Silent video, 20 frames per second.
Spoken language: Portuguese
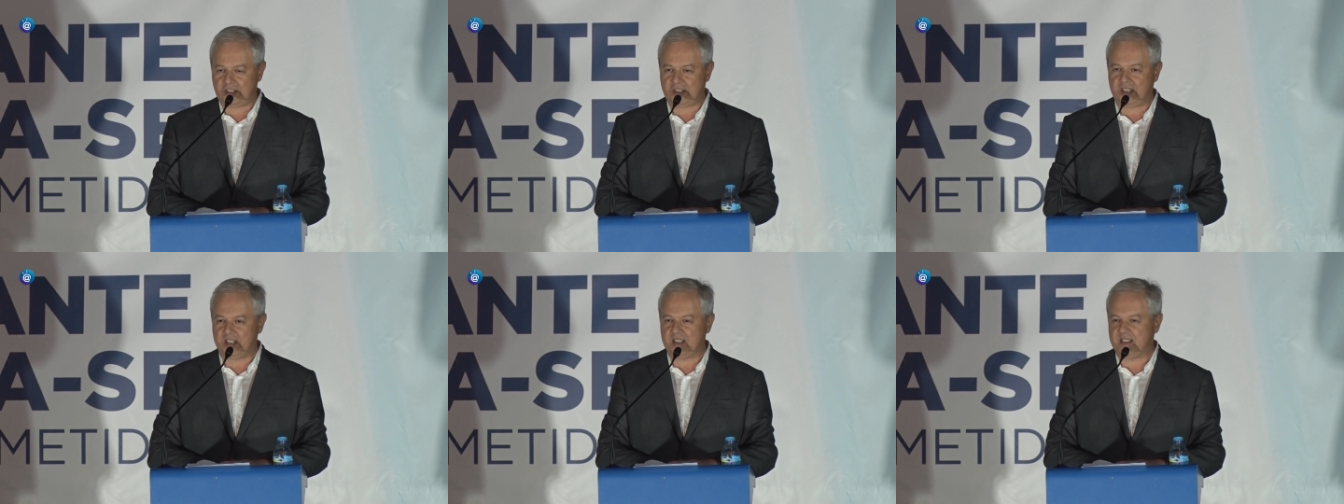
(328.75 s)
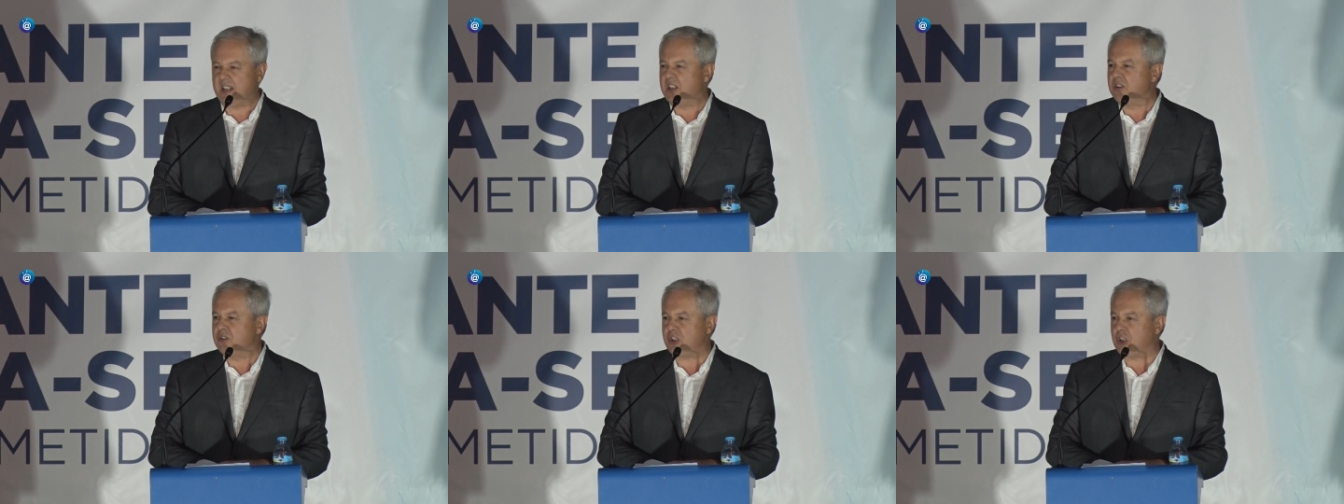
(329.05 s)

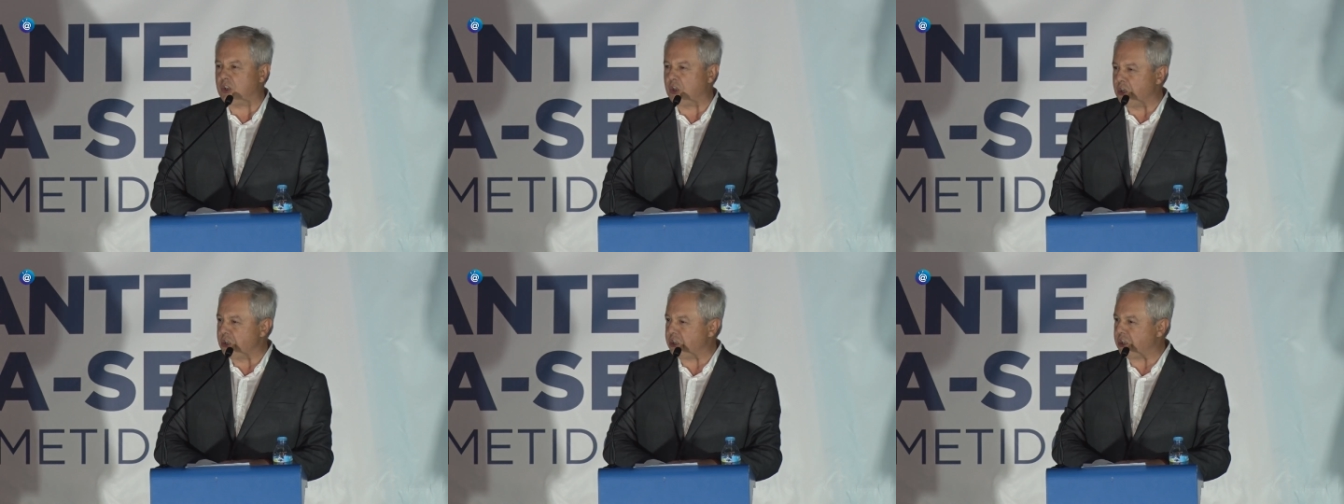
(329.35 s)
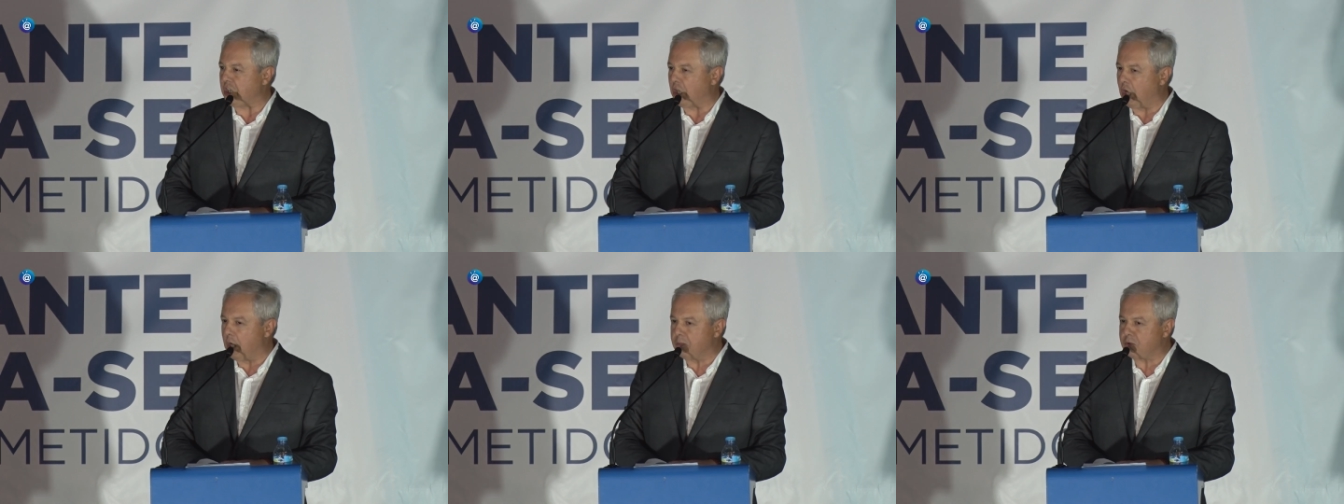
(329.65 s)
302
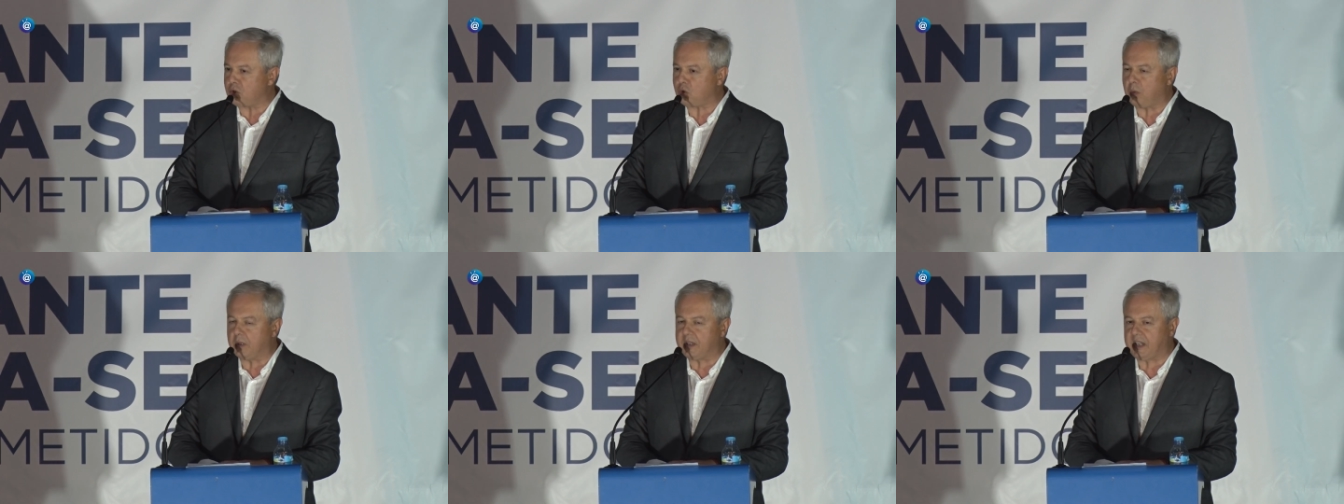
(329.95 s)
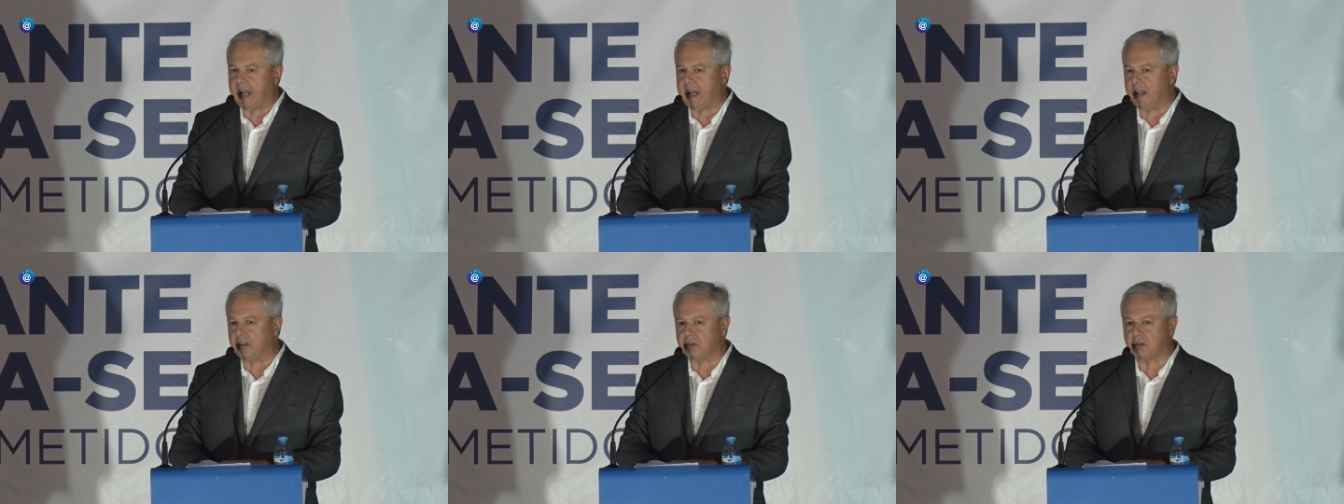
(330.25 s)
km
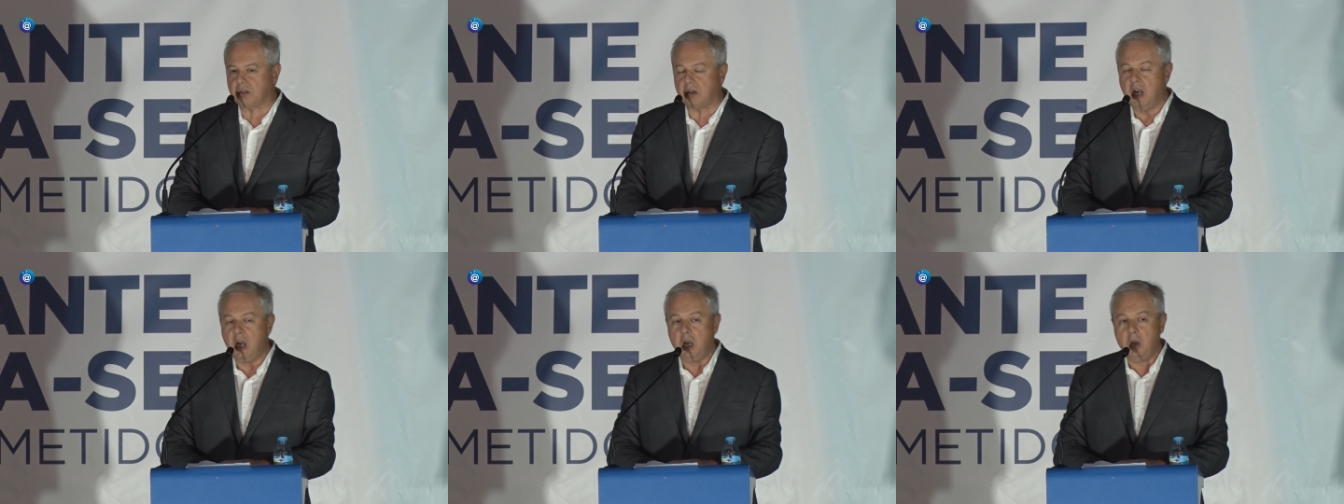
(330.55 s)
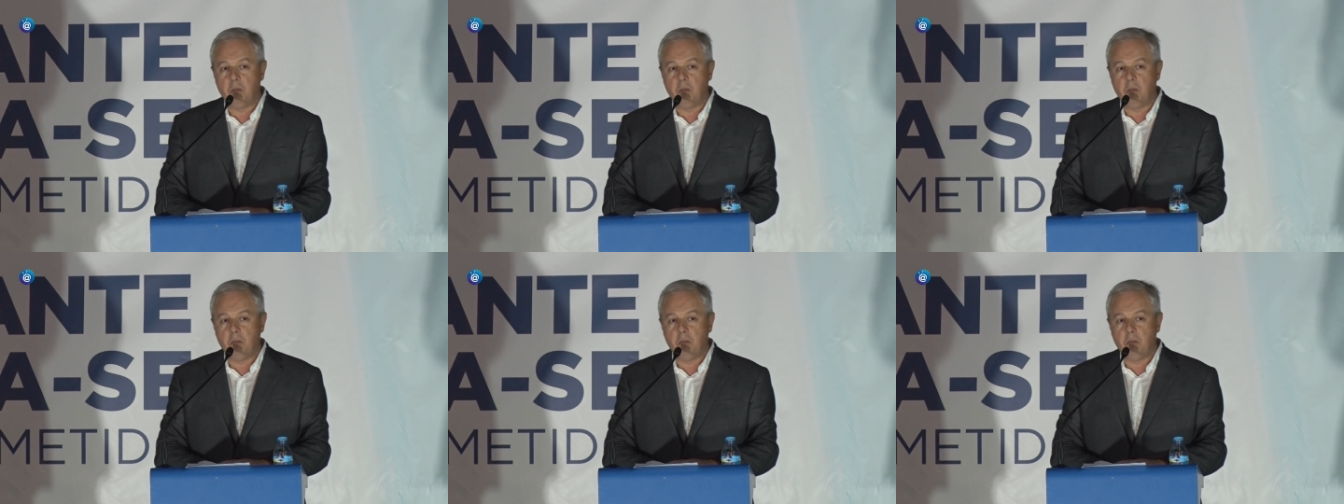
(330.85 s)
quadrados,